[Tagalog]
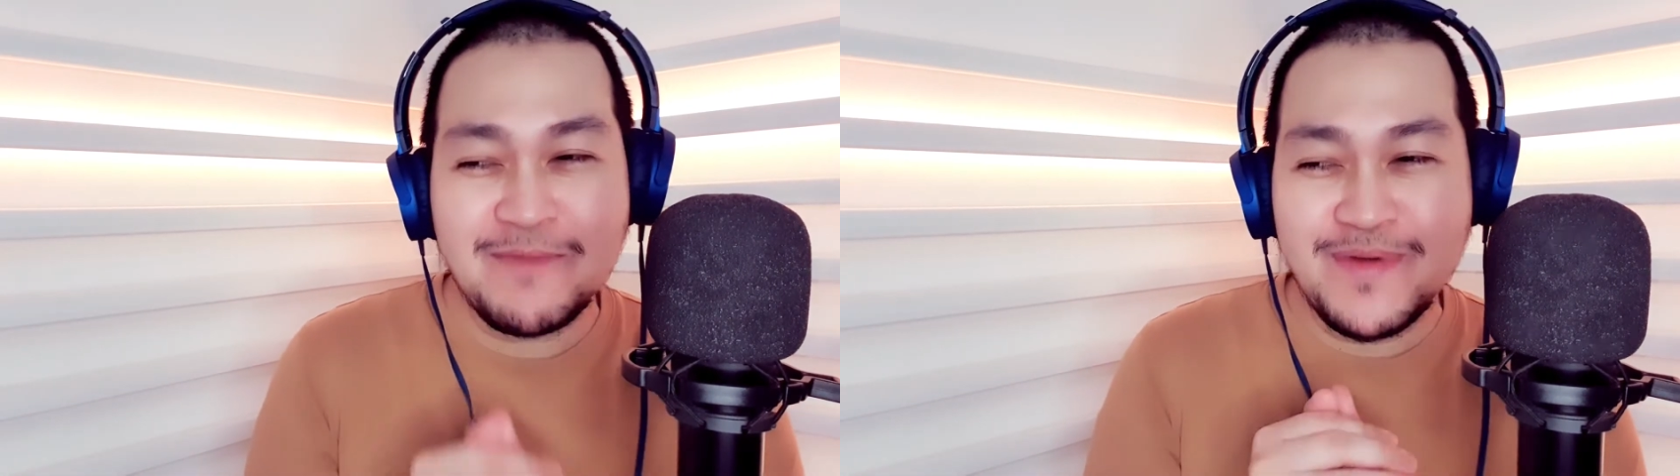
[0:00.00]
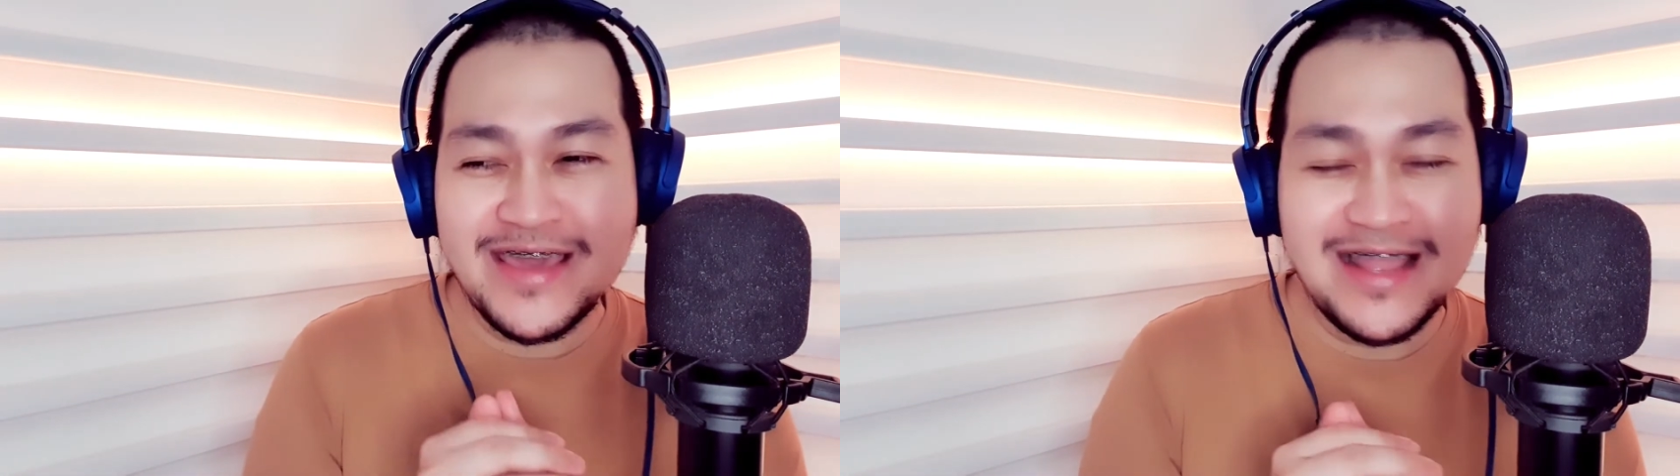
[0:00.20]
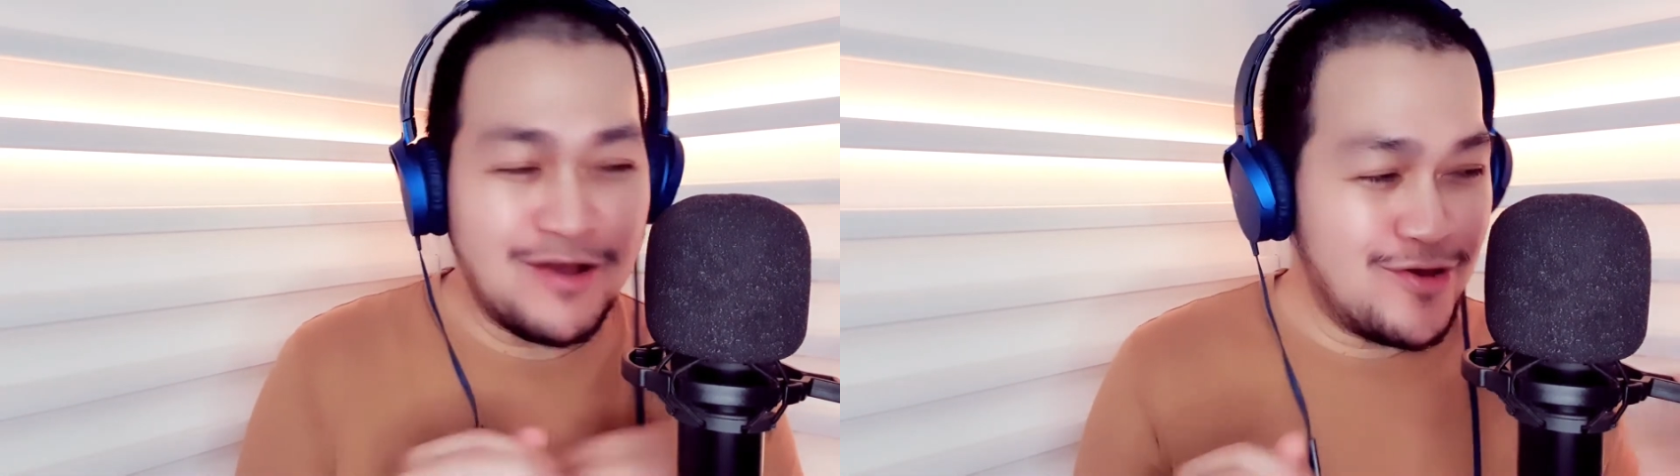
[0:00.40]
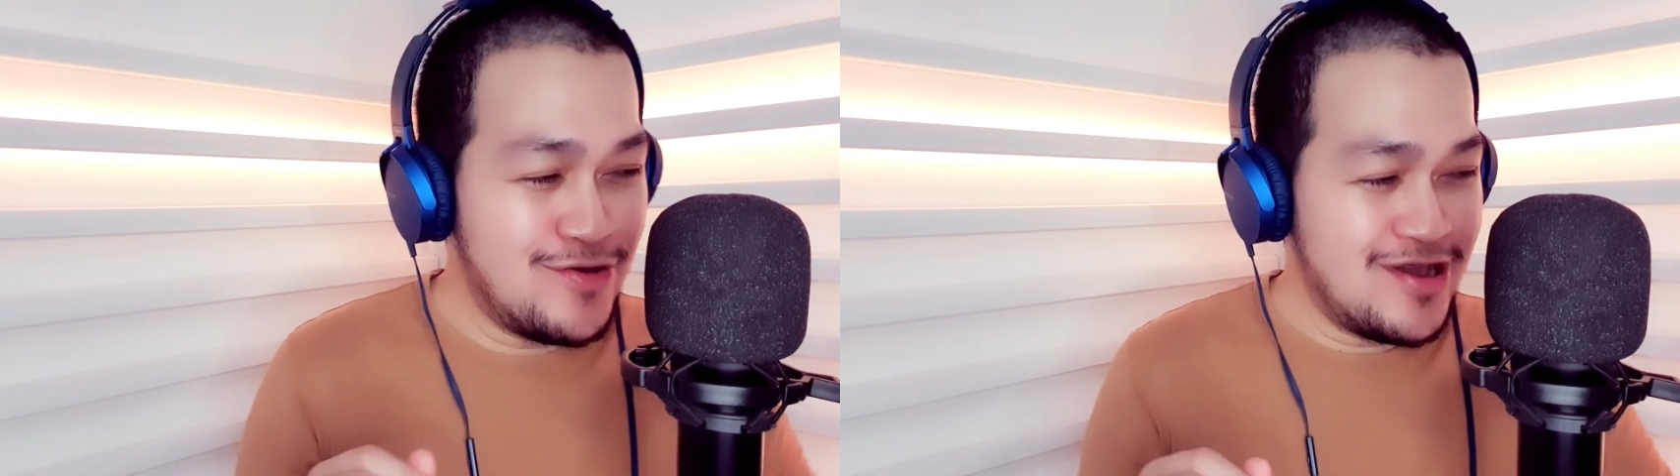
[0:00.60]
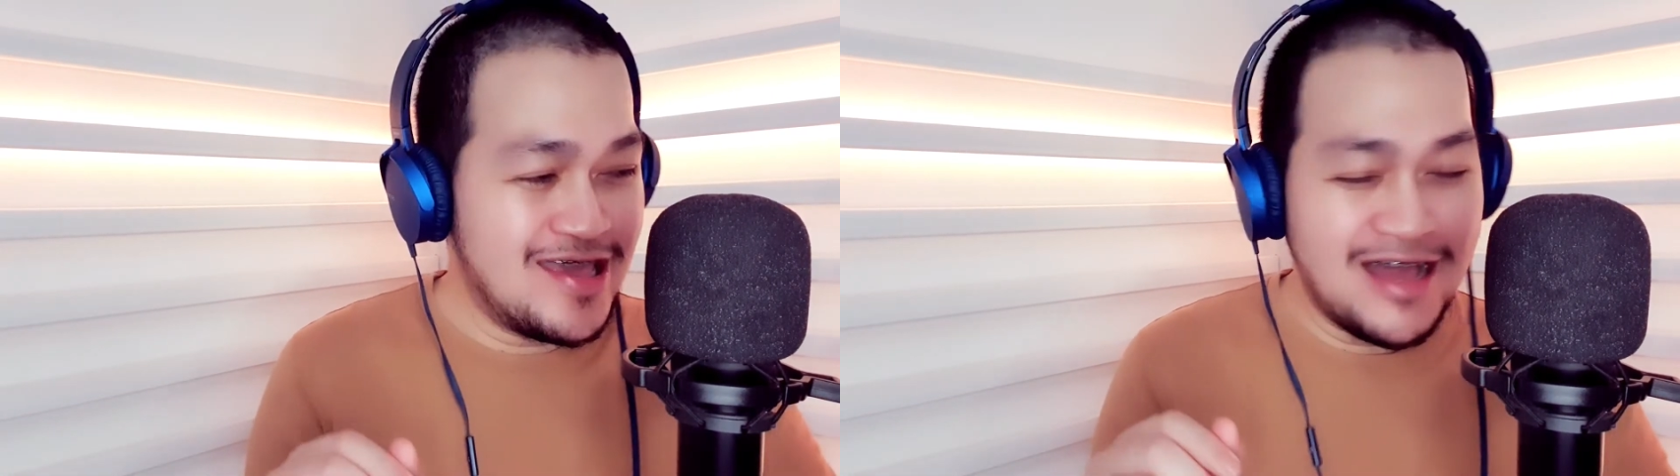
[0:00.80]
na napigilan ko
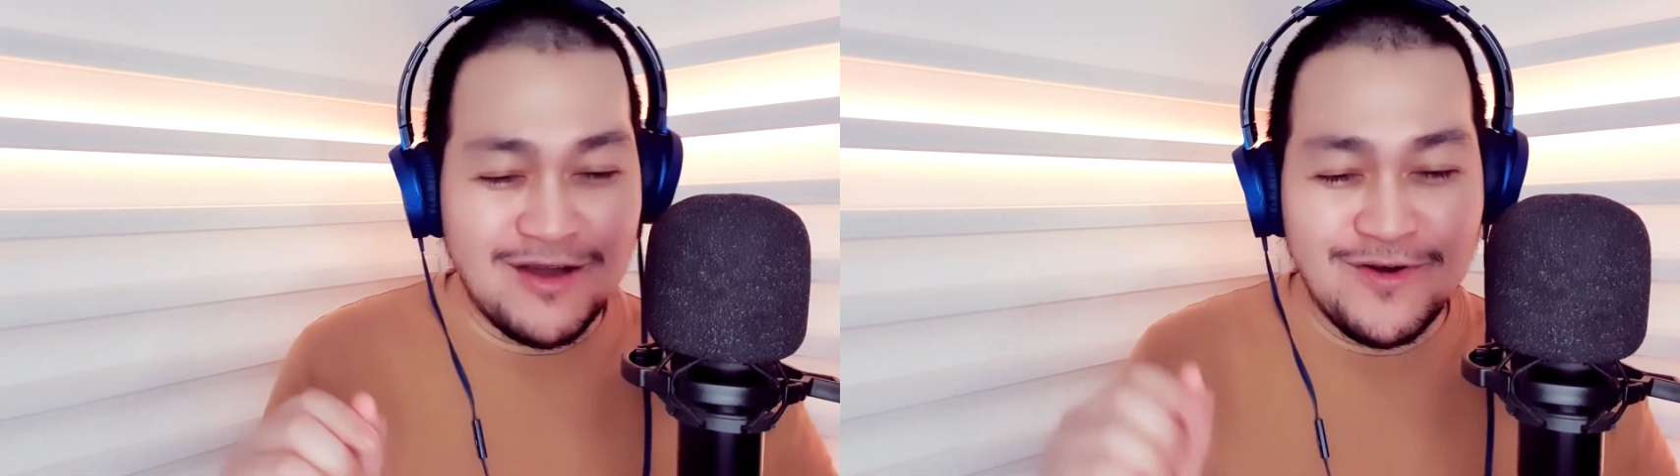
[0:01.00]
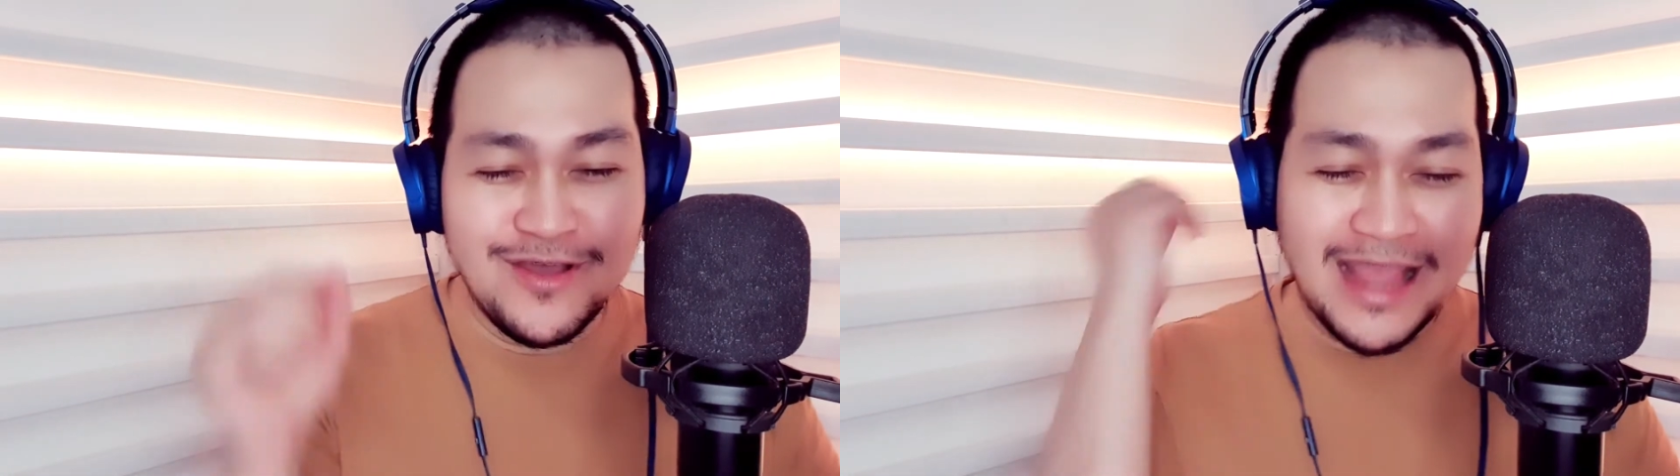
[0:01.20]
yung iyak ko.